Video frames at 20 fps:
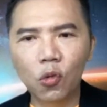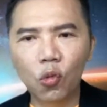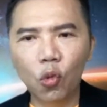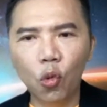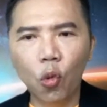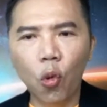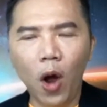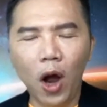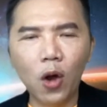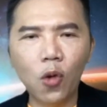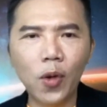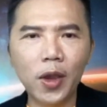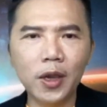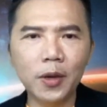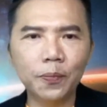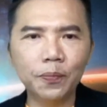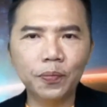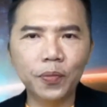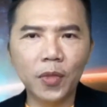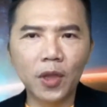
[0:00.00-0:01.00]
五皇
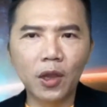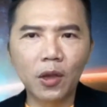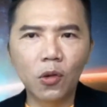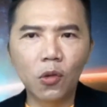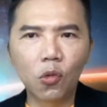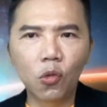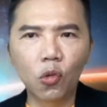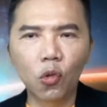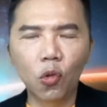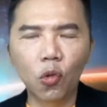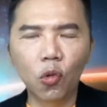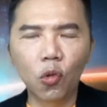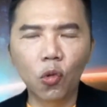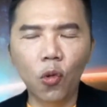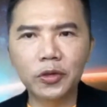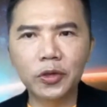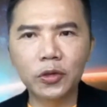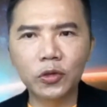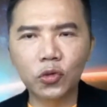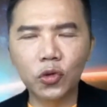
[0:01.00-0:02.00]
位五皇
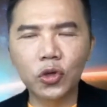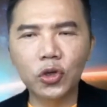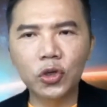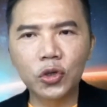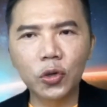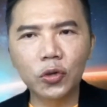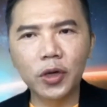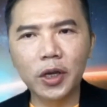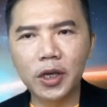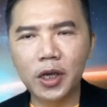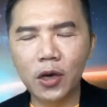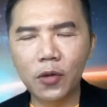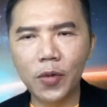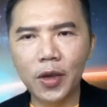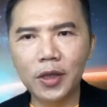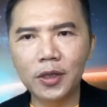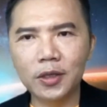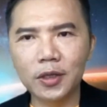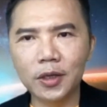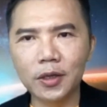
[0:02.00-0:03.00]
就是最凶的一个
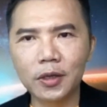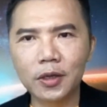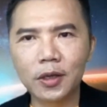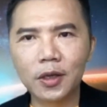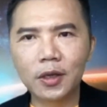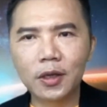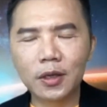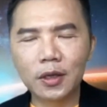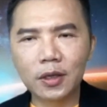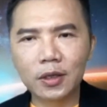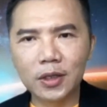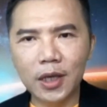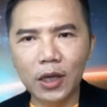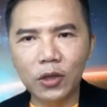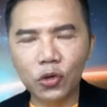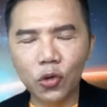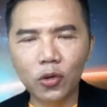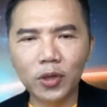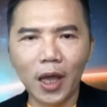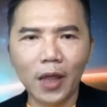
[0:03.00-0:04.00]
位置，在
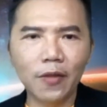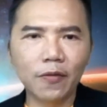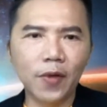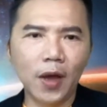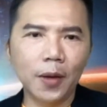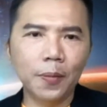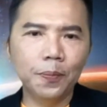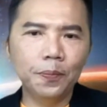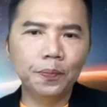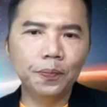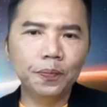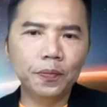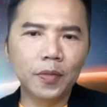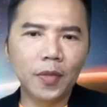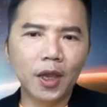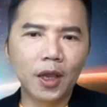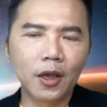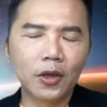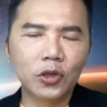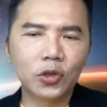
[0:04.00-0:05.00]
东南方，
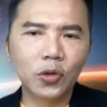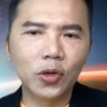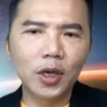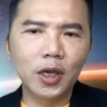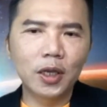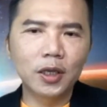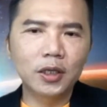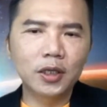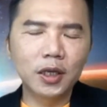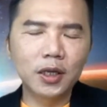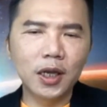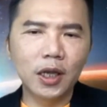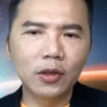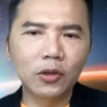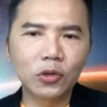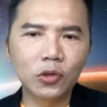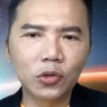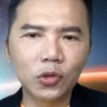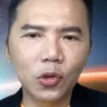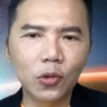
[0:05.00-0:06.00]
所以今
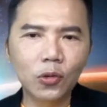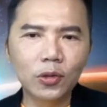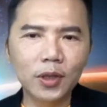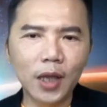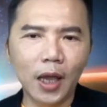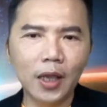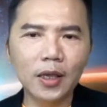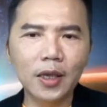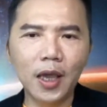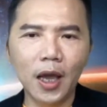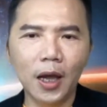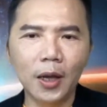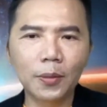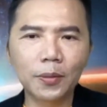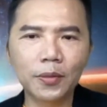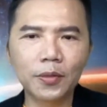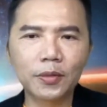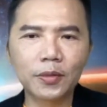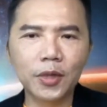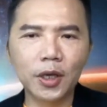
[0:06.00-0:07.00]
年东南亚。
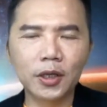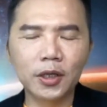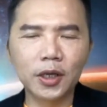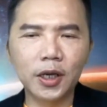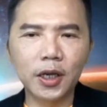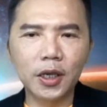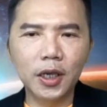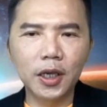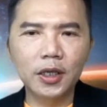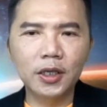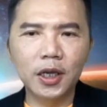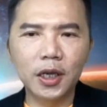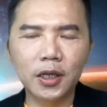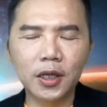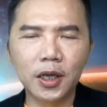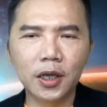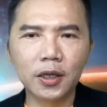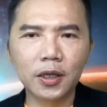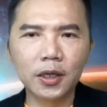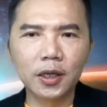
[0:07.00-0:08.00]
的这个疫情
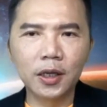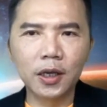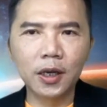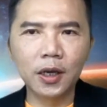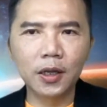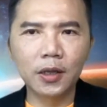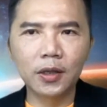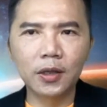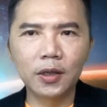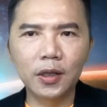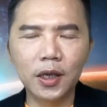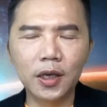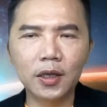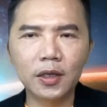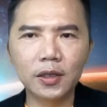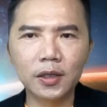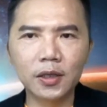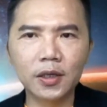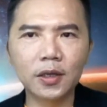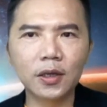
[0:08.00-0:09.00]
呢，肯定
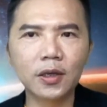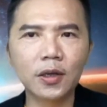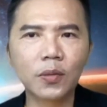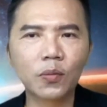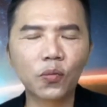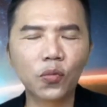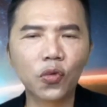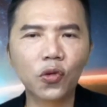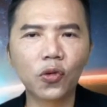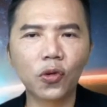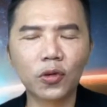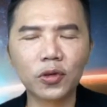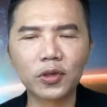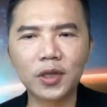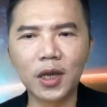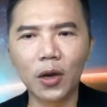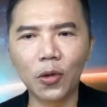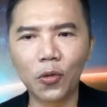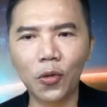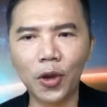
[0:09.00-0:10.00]
是不容
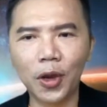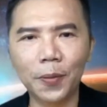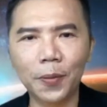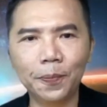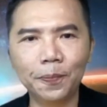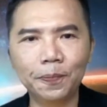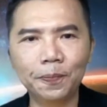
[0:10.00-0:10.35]
小觑。